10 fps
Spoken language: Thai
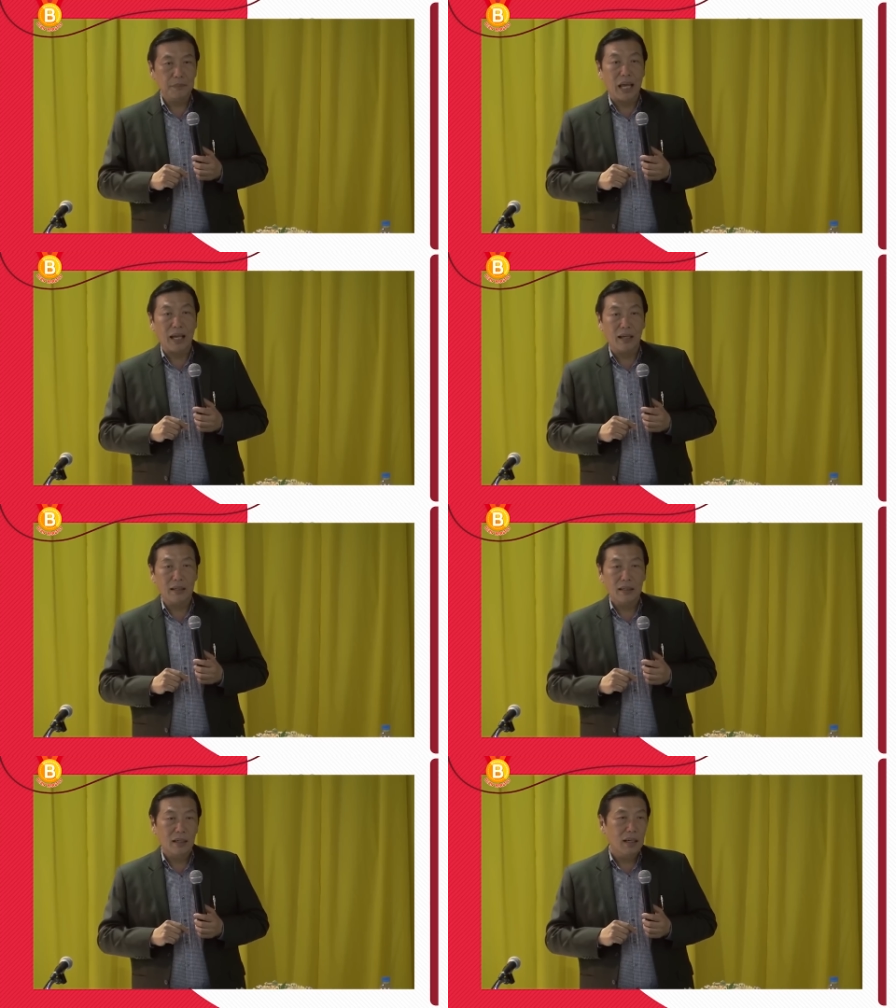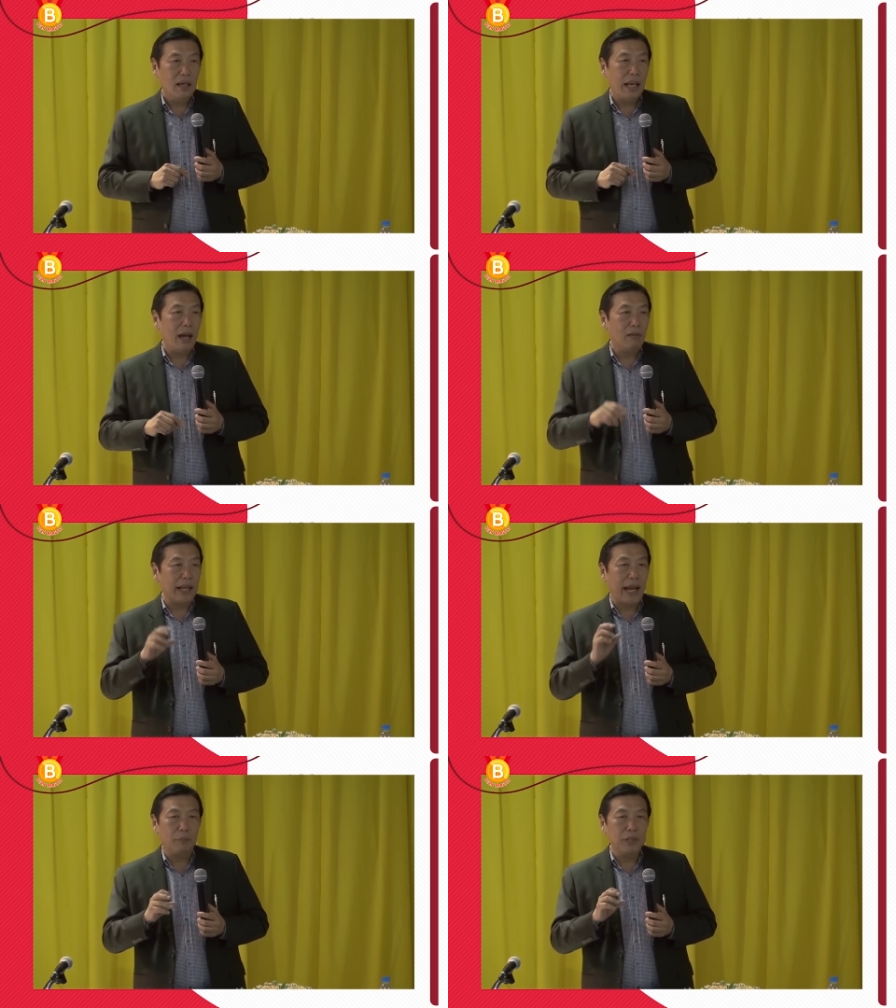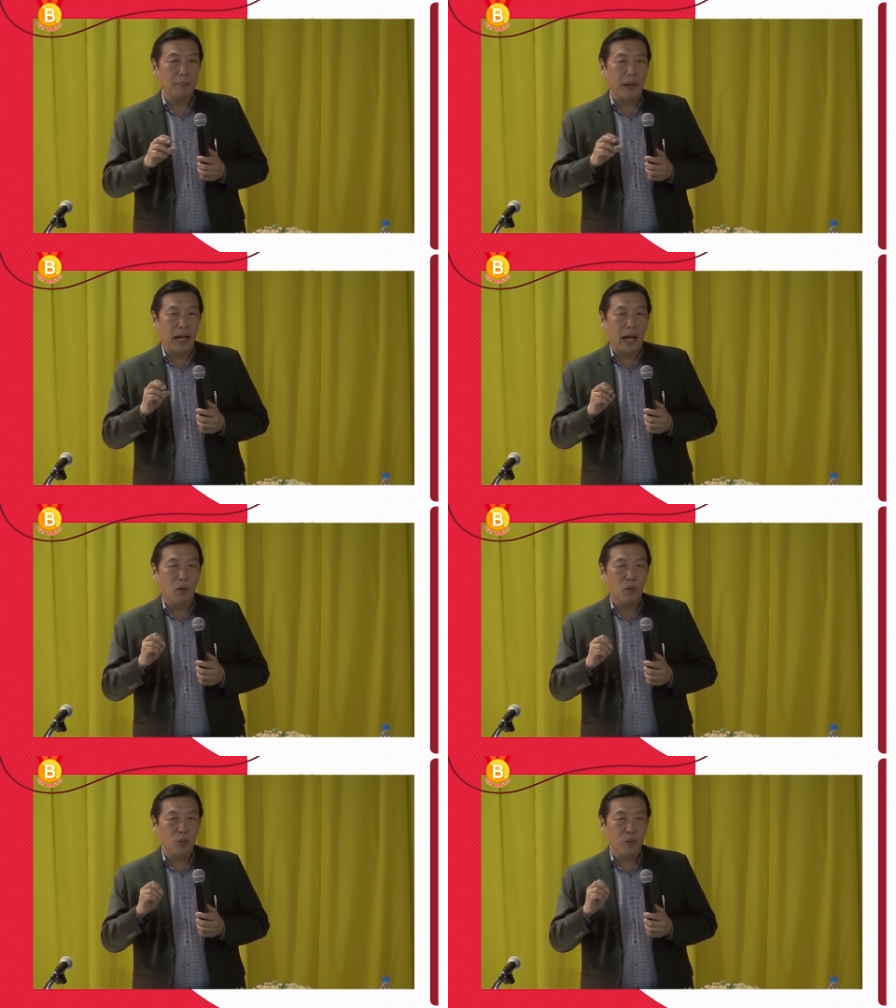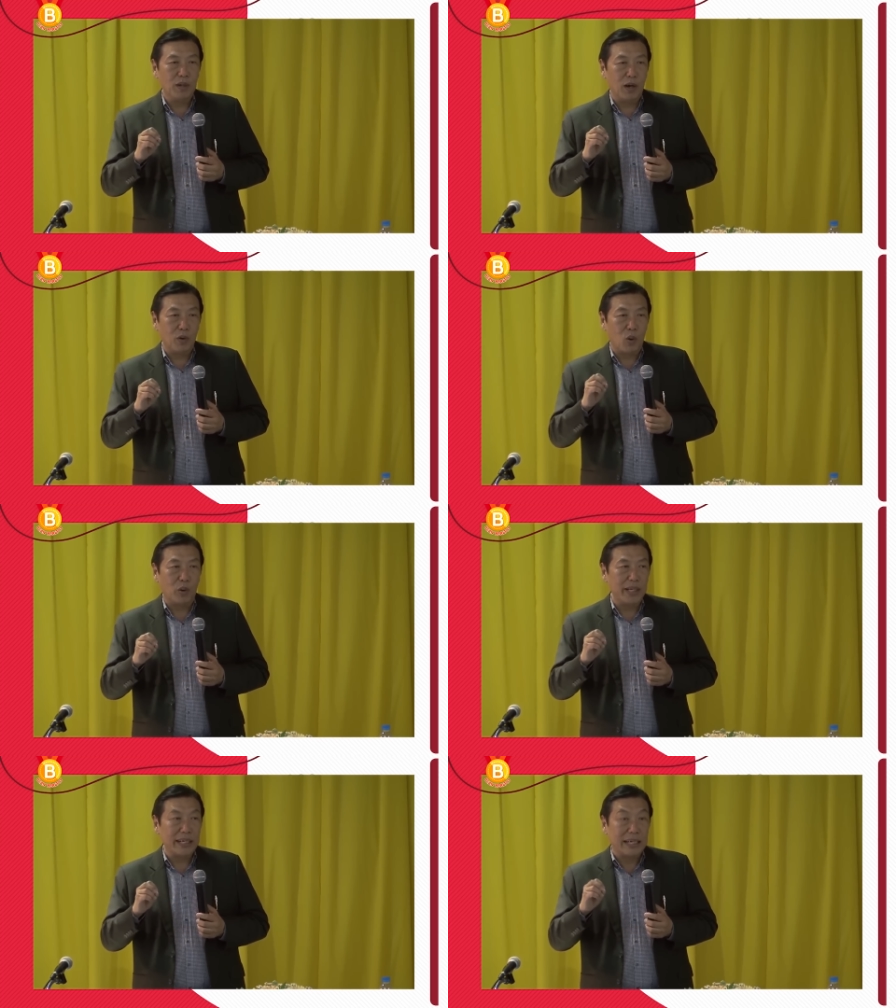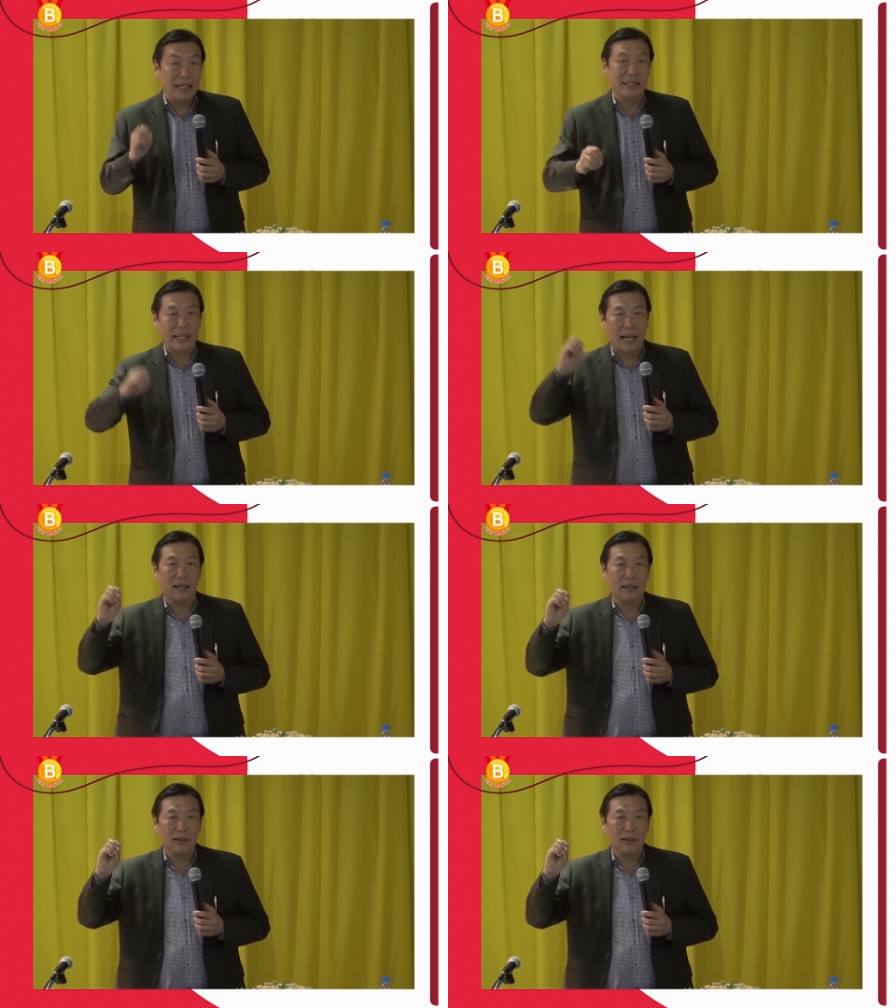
นะฮะแล้วแถมยังไปเอาโรคนี้คืนจาก